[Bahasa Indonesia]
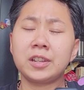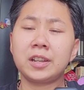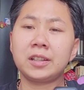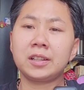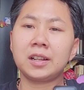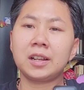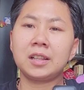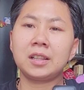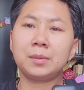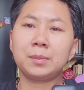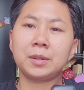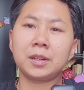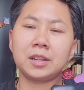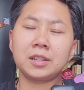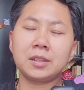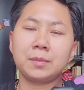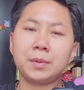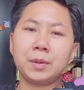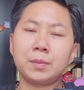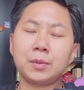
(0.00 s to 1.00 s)
Allah sehatkan Teman
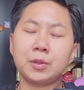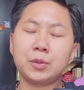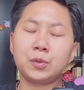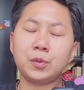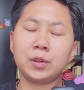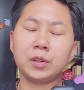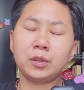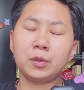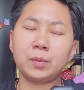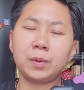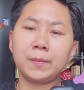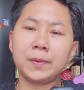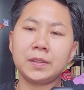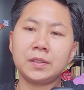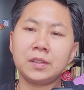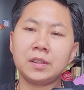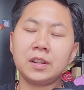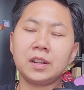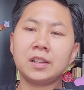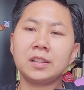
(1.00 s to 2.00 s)
Kaisam yang berjuang di rumah
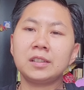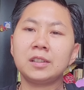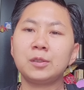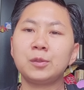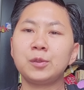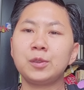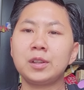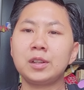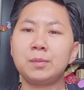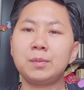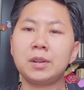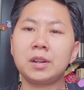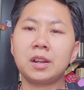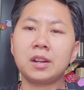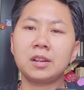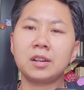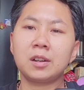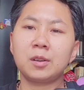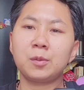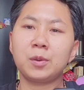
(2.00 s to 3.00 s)
majikan Tentunya
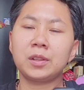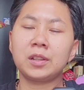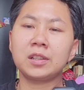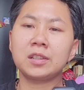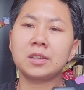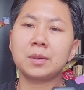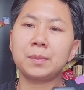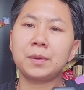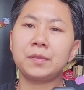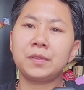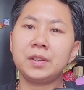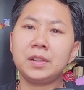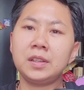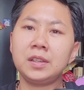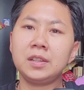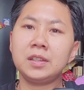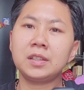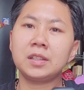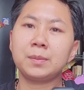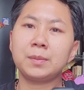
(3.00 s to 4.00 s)
diberikan kekuatan sampai
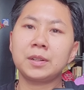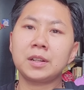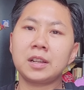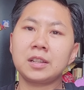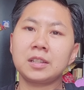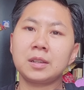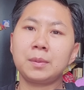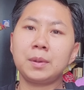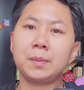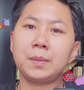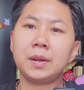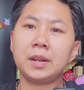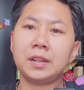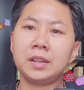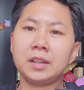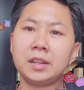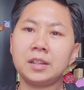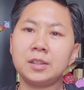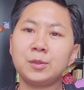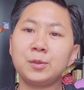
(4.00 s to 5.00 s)
finish Teman Kaisam yang
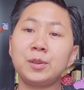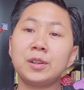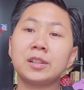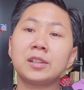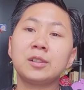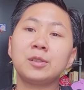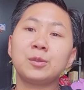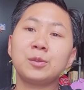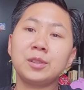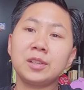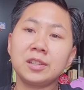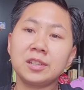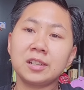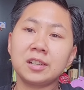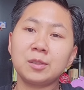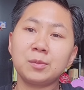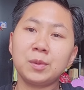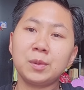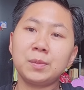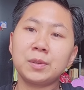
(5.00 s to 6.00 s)
bahagia juga tentunya
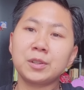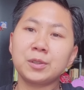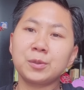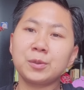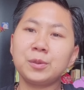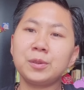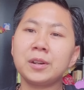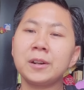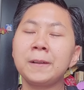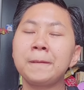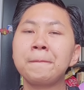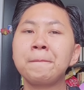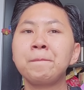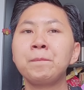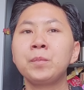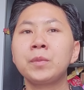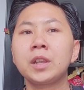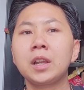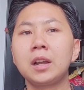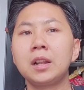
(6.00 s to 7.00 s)
jangan lupa bersyukur
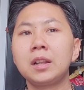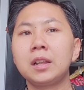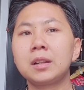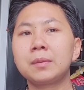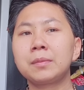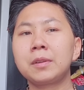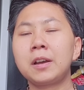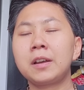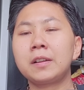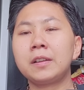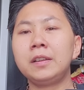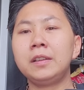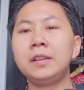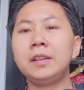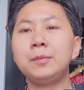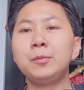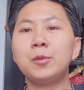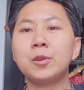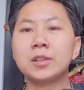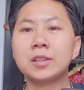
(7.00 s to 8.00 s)
Kalian hari
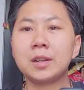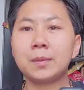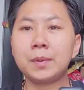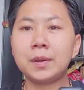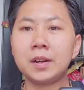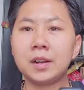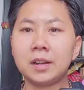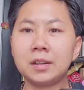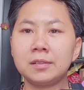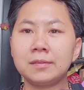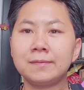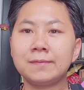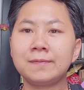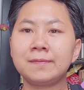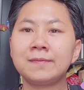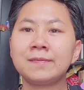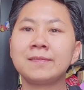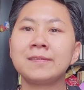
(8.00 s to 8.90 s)
ini puasa apa enggak?